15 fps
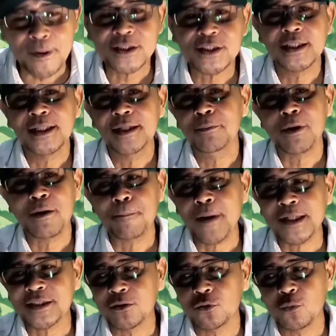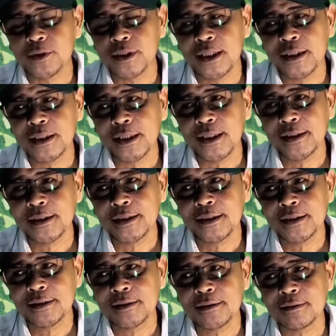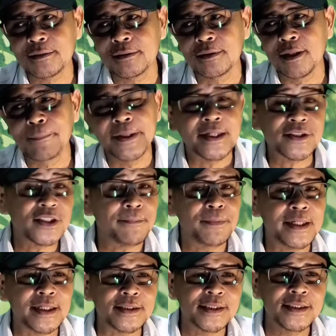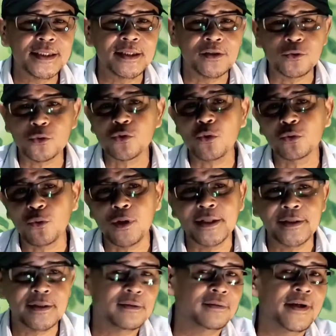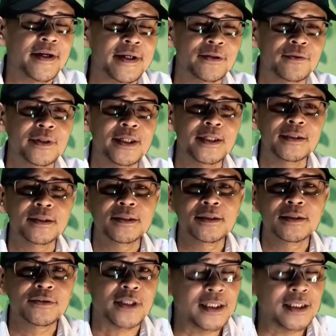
sistem operasi ini memang pas ya untuk menjalankan eh, aplikasi-aplikasi uh, yang cocok untuk layar gede gitu ya.